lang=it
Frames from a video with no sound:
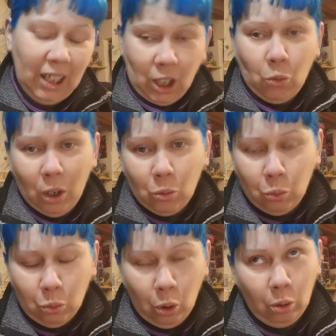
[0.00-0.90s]
e
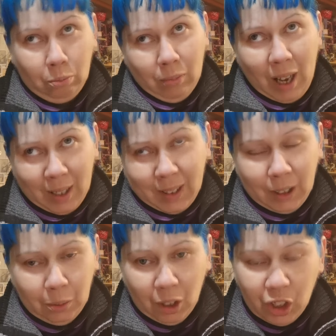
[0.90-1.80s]
qualcuno anche
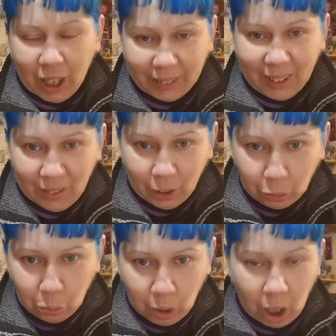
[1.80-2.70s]
di una certa
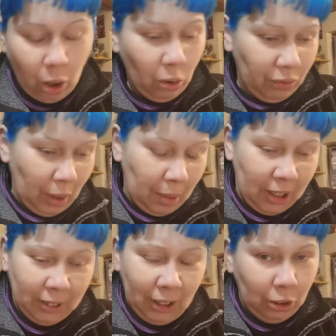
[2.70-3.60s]
levatura,
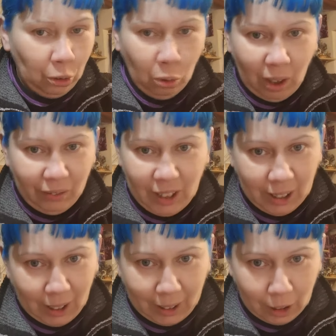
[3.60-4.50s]
ovviamente non la
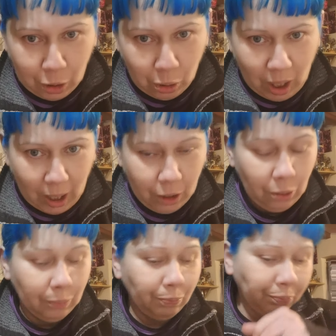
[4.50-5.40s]
figlia del
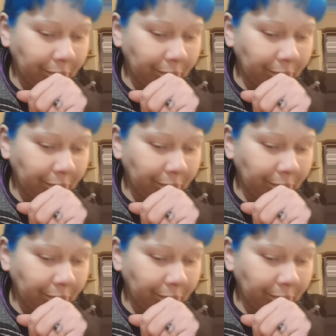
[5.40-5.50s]
calzolaio.